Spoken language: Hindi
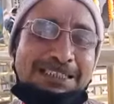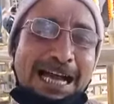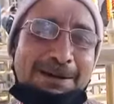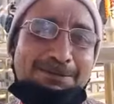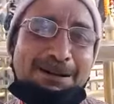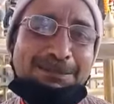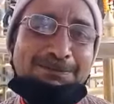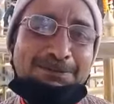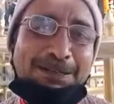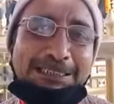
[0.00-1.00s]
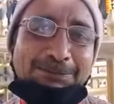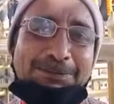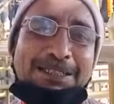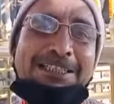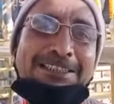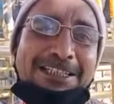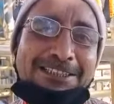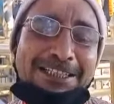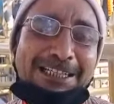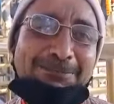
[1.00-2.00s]
ताम नमामी परमेश्वर
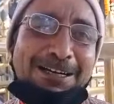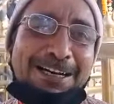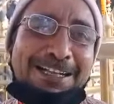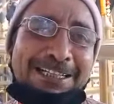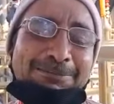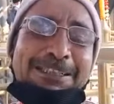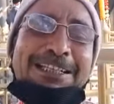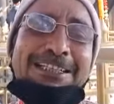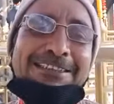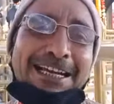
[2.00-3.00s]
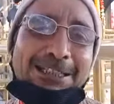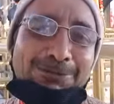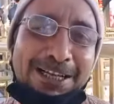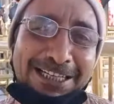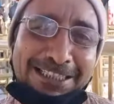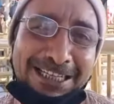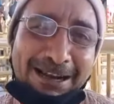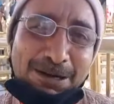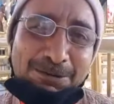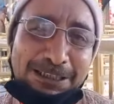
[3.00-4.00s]
जगजननी मान्यानंद देवी जय नैने
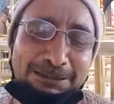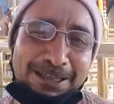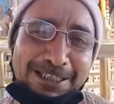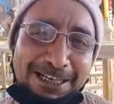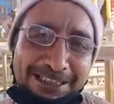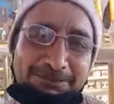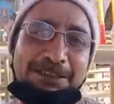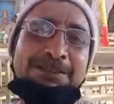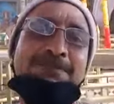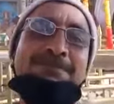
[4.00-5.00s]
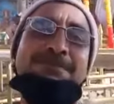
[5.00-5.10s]
जय भगवती मान्यानंद देवी